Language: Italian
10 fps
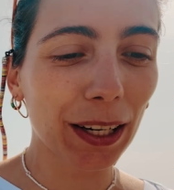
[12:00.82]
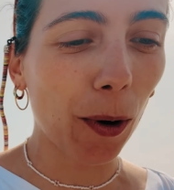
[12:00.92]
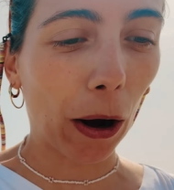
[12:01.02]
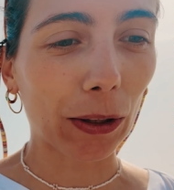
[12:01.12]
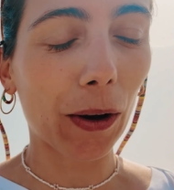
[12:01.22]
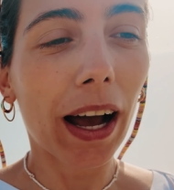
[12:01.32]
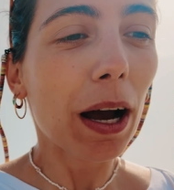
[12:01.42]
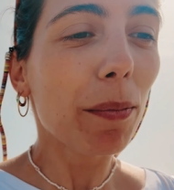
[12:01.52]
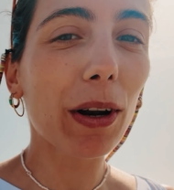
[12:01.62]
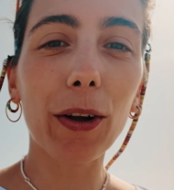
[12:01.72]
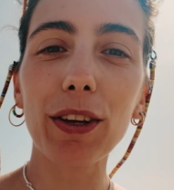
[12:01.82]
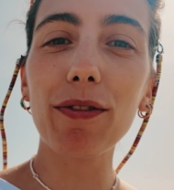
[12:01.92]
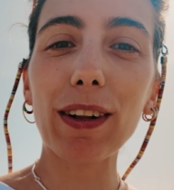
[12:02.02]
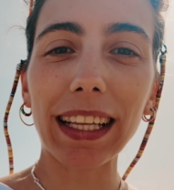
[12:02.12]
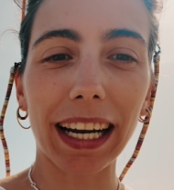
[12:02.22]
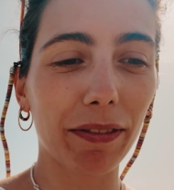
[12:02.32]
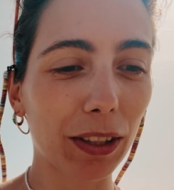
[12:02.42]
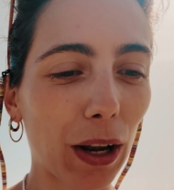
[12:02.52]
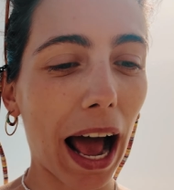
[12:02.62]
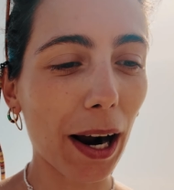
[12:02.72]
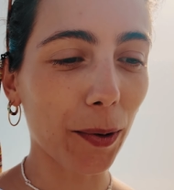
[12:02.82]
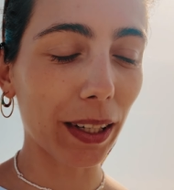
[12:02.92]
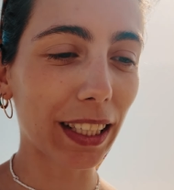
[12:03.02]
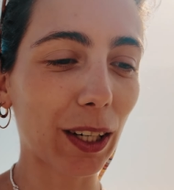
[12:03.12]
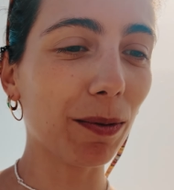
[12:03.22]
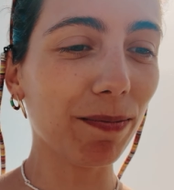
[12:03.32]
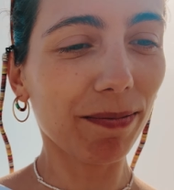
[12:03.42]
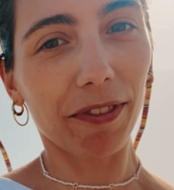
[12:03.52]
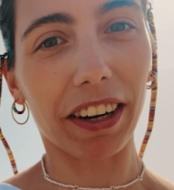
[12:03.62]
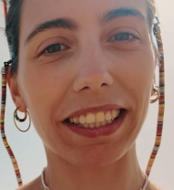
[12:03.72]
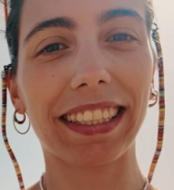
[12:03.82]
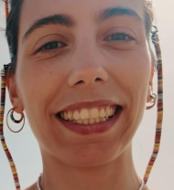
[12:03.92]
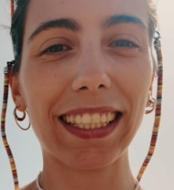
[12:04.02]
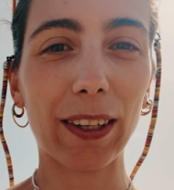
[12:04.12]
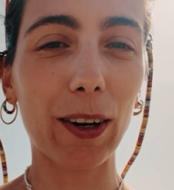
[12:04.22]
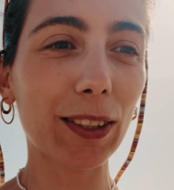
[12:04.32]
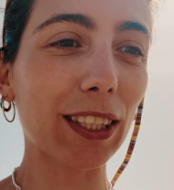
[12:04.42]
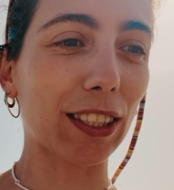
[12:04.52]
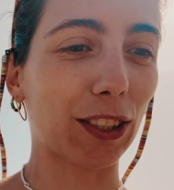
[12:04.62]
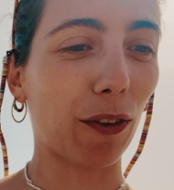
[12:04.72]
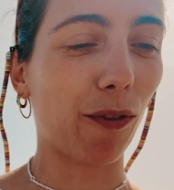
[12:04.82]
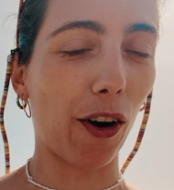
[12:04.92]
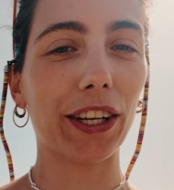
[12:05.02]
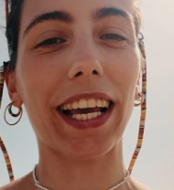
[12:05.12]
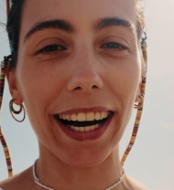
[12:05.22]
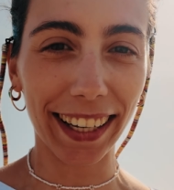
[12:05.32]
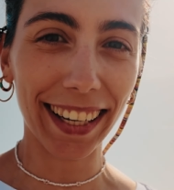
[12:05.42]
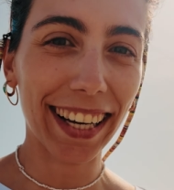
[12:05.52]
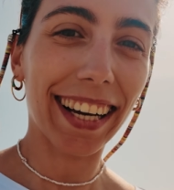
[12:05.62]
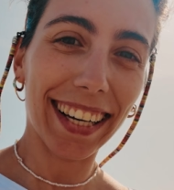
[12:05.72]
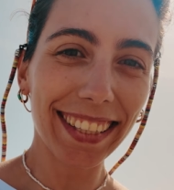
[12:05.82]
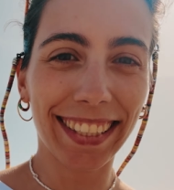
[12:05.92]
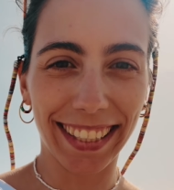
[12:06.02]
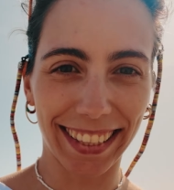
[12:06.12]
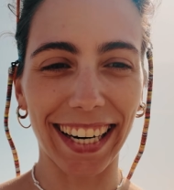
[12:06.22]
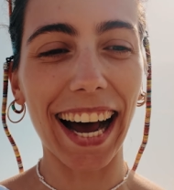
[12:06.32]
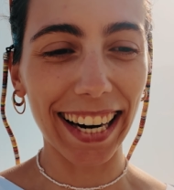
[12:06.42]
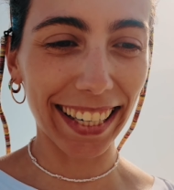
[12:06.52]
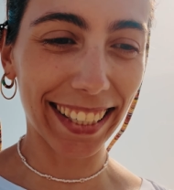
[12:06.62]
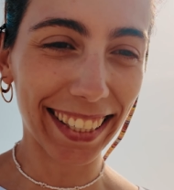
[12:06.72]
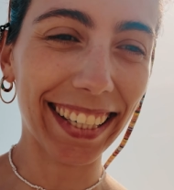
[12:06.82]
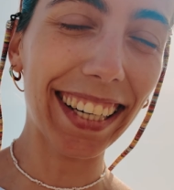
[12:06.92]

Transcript: di nuoto, però ogni volta che vedo l'acqua dico, mmm, freddino, non so se ho voglia di entrare.